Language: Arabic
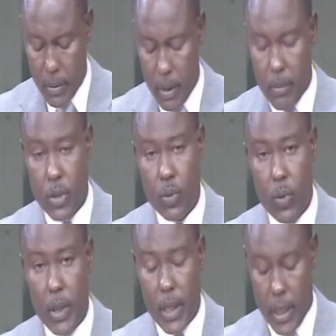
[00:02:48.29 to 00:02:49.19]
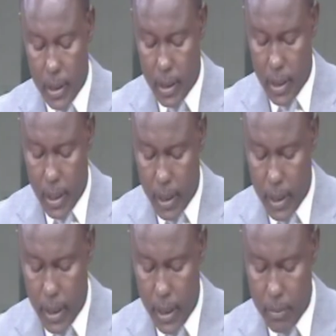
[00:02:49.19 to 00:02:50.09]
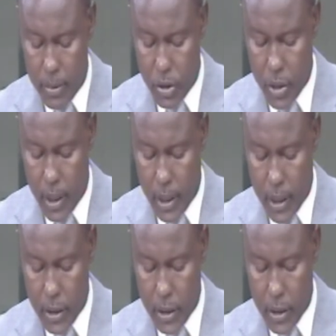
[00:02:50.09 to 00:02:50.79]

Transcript: المسؤولية التالية بالشركة